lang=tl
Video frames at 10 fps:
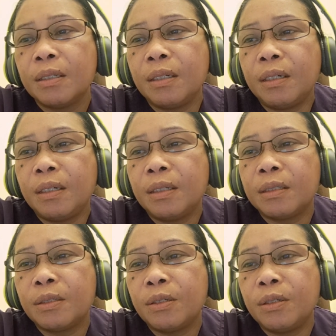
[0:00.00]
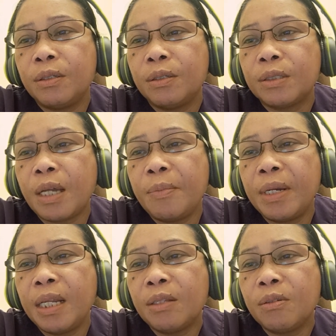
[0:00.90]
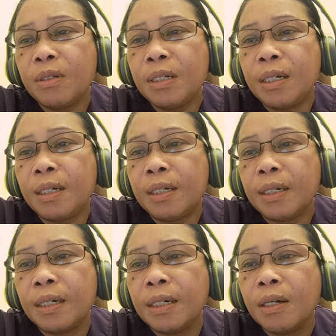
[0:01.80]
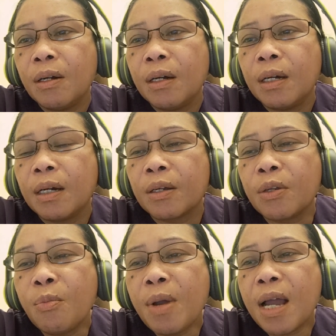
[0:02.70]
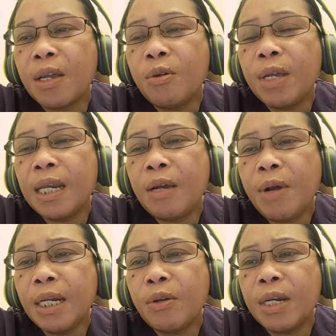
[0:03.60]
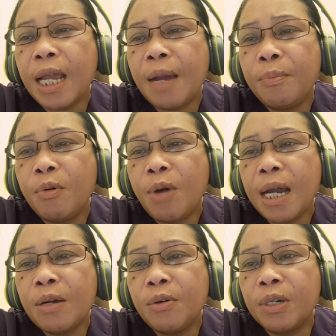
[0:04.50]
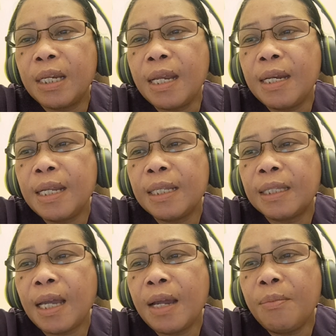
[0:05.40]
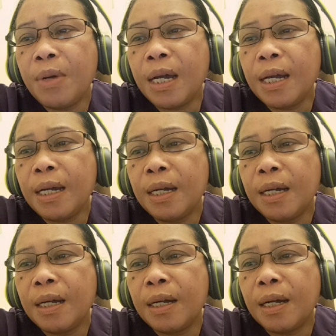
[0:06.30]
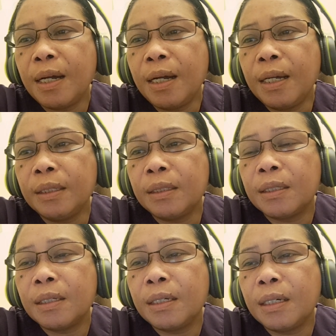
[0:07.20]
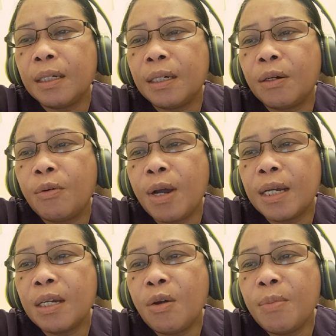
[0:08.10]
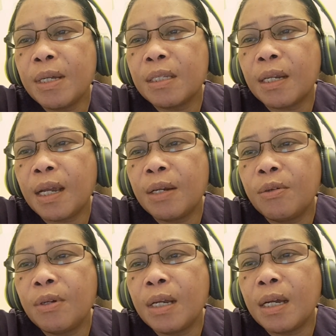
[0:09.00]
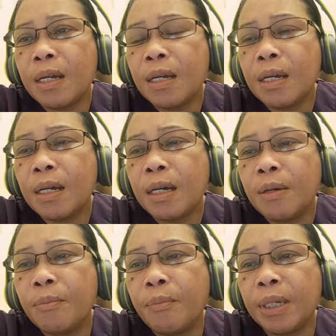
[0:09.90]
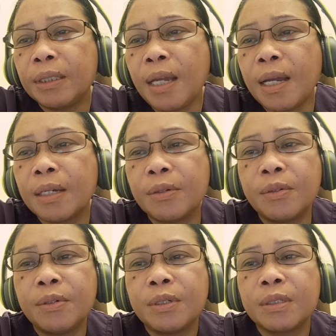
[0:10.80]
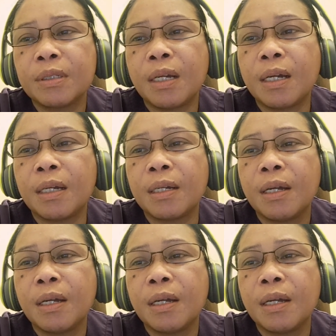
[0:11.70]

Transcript: uh, so, sabi dito na, yung, yung ginawa daw ni Apo Wang, od, hindi tama at uh, huwag daw magsarado ng uh, mata, no? Sa